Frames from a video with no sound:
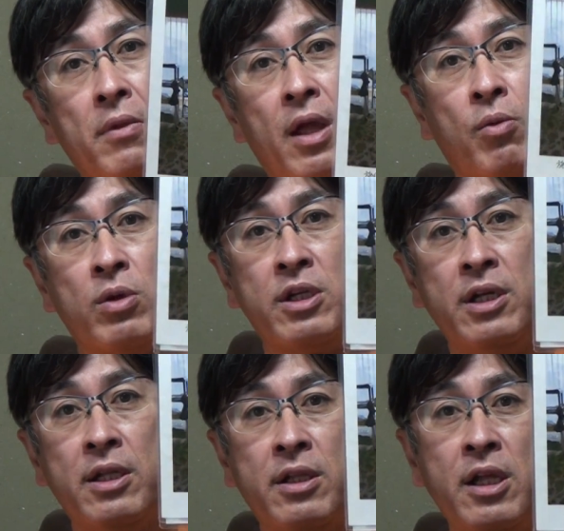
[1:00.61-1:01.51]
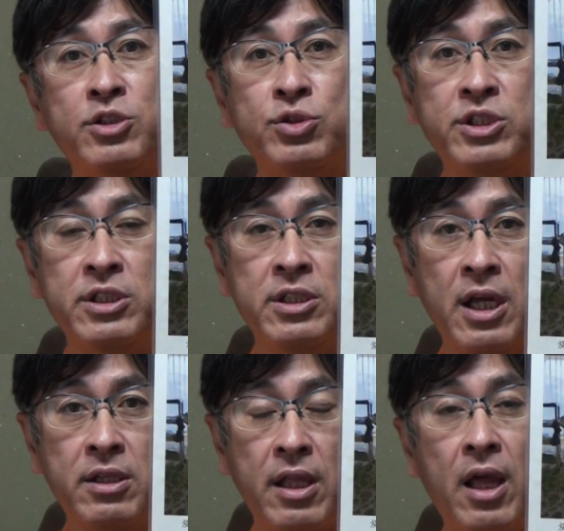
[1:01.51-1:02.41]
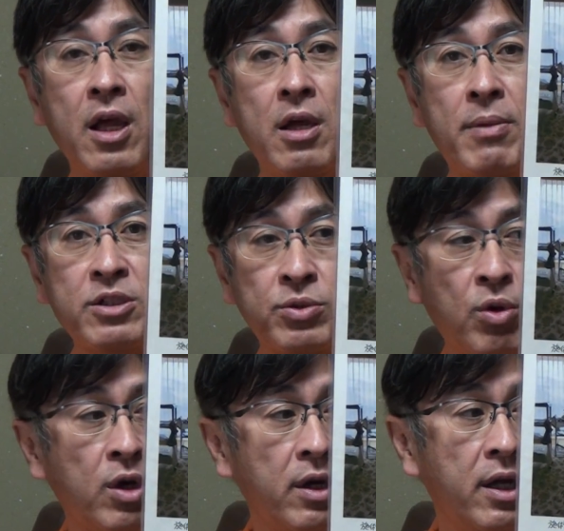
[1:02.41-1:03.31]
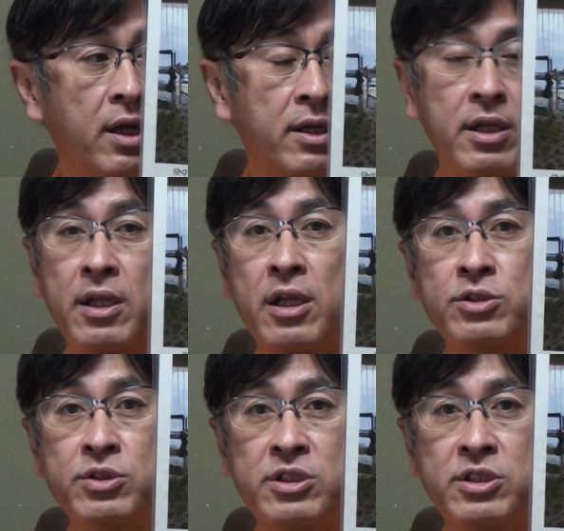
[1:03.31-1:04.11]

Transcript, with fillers: えー、こうきれいな、ね、重心になって、まあ、その、えー、きれいな重